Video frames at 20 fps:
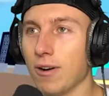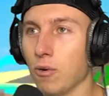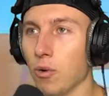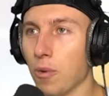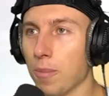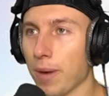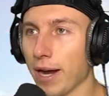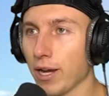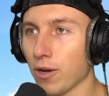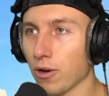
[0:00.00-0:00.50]
oh
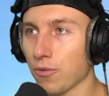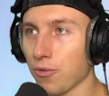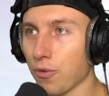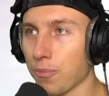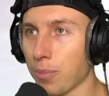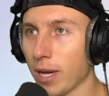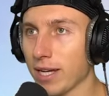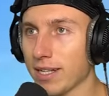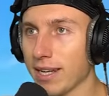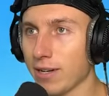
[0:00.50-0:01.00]
mein Gott, wir
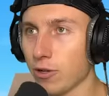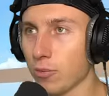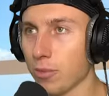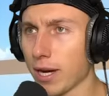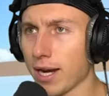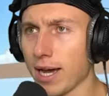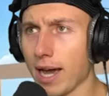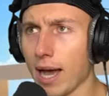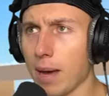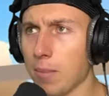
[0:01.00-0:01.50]
brettern über
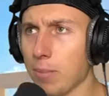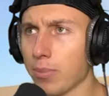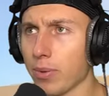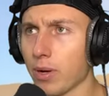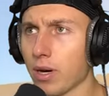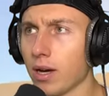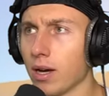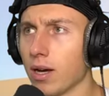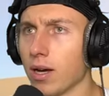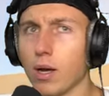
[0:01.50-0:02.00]
eine
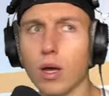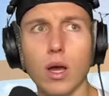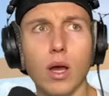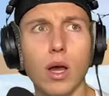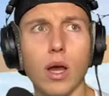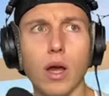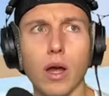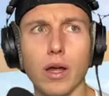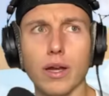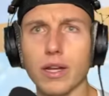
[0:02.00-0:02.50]
Rampe.
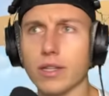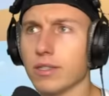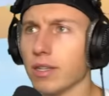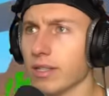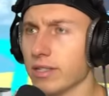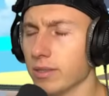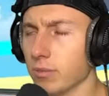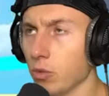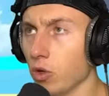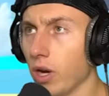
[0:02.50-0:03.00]
Alter,
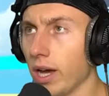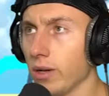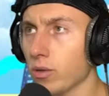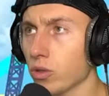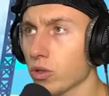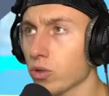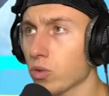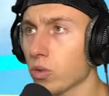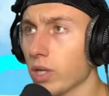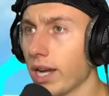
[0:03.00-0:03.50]
Das
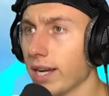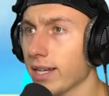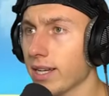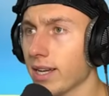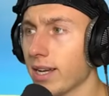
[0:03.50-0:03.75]
Simulator ist total